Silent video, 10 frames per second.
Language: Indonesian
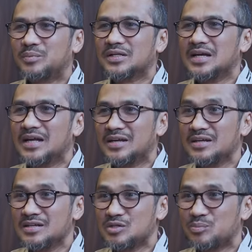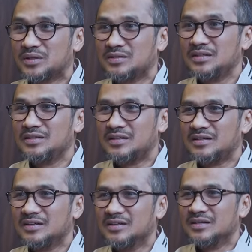perjalanannya seperti ini.
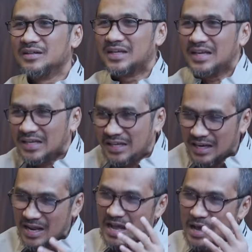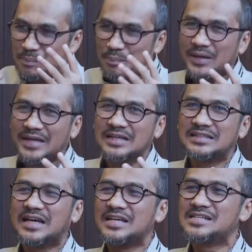Kira-kira apa yang
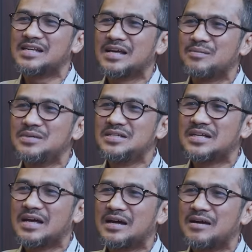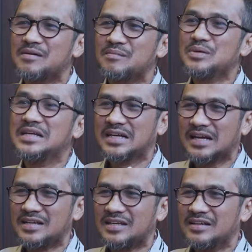Cak Isla bisa
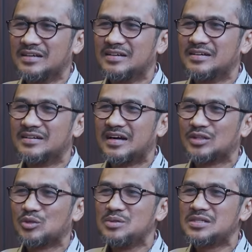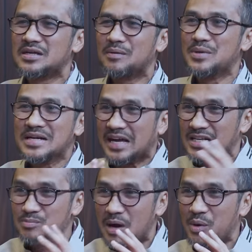berikan nih atau bisa
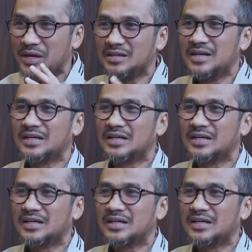menggarisbawahi